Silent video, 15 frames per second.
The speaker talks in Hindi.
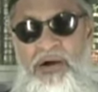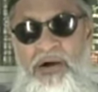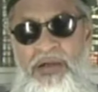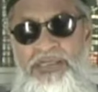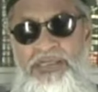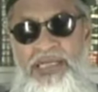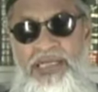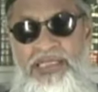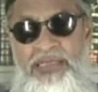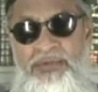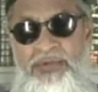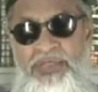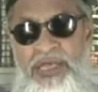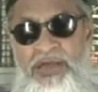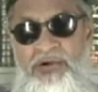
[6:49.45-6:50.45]
और जन्नती
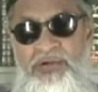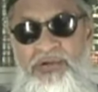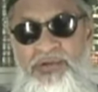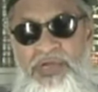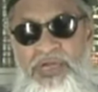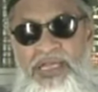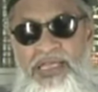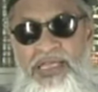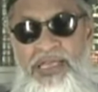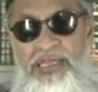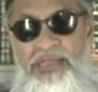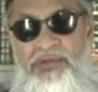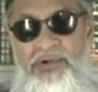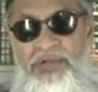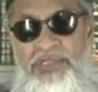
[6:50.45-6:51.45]
भी तय हो चुके हैं
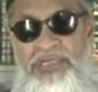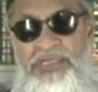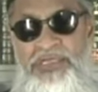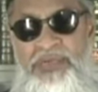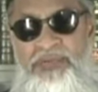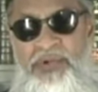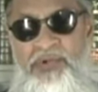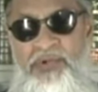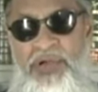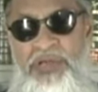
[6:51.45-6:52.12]
जन्नतियों की तकसीम भी हो